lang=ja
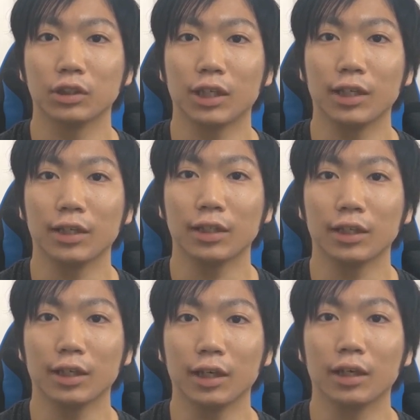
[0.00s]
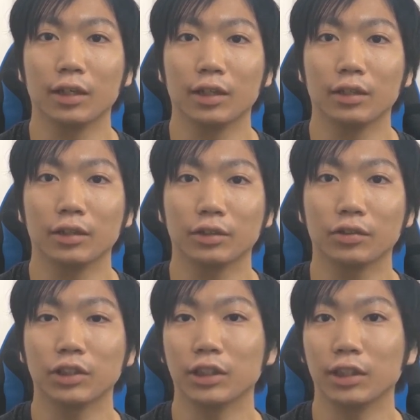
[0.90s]
使い方が
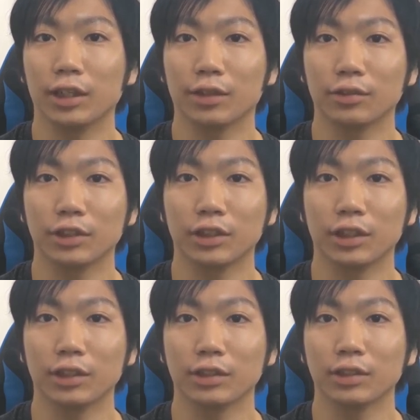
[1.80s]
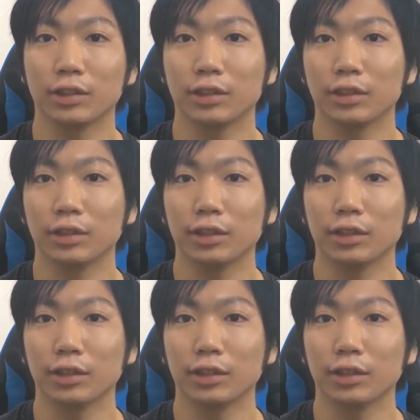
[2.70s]
少しややこしいです。